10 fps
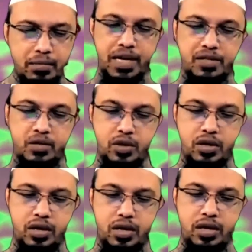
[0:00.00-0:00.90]
এমডি
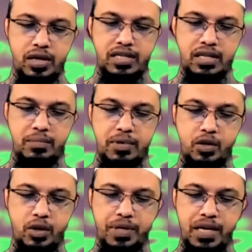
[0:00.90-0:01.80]
আজরুল ইসলাম
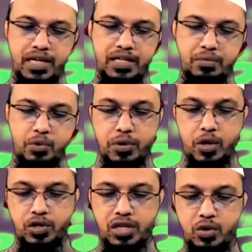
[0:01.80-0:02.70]
হৃদয় আপনি লিখেছেন
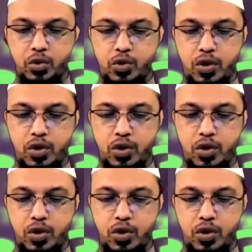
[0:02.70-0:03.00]
পরিবার অশান্তি